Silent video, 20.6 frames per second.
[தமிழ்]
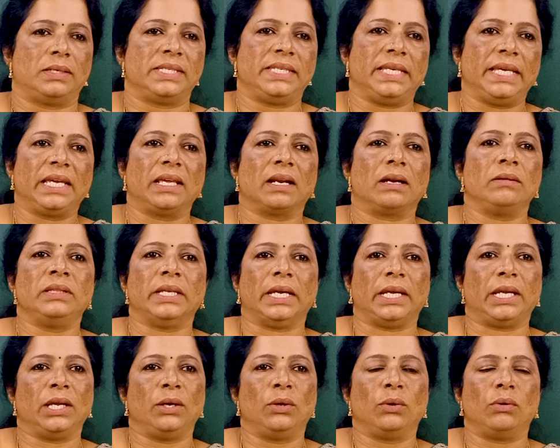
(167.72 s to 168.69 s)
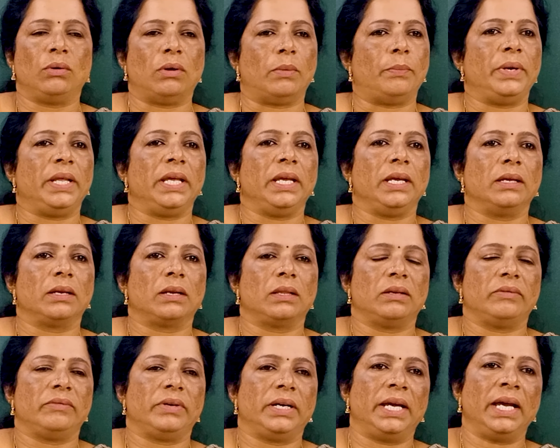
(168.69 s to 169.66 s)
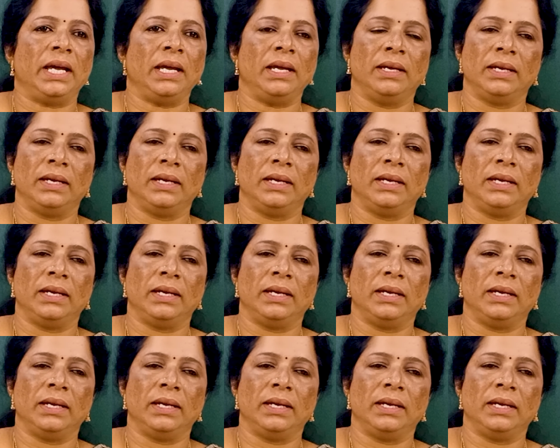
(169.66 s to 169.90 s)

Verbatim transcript: சீக்கிரம் தைக்கணும் அப்படிங்கிறத விட